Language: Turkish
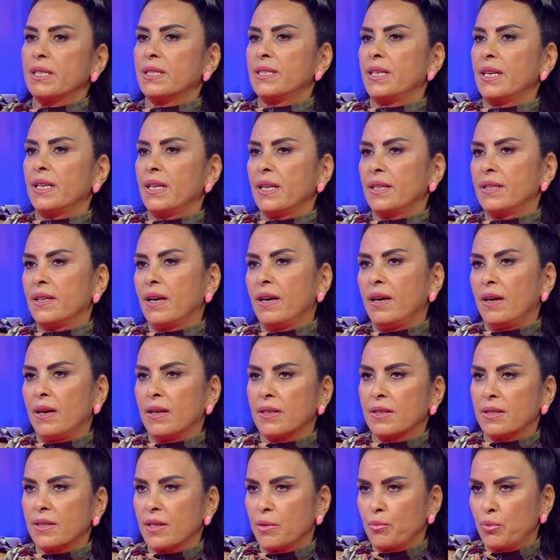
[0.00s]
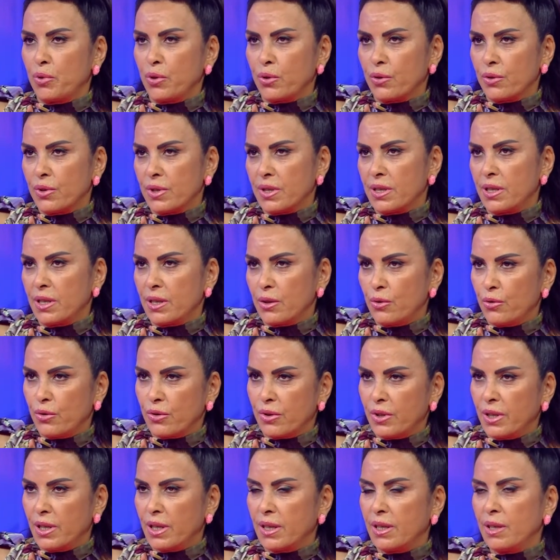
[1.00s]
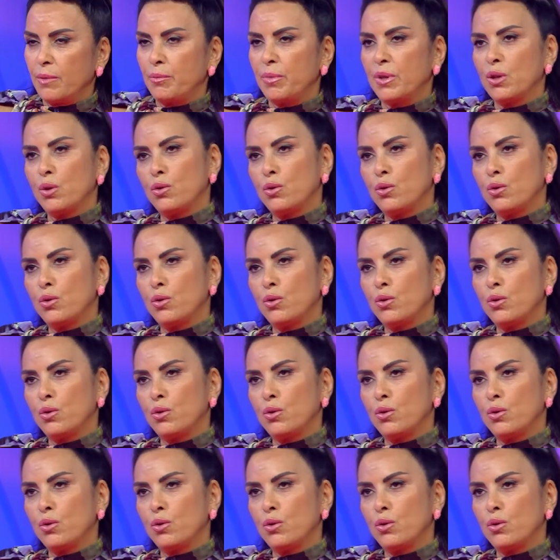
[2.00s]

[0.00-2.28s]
sene daha az yapıyoruz diye Türkiye'de.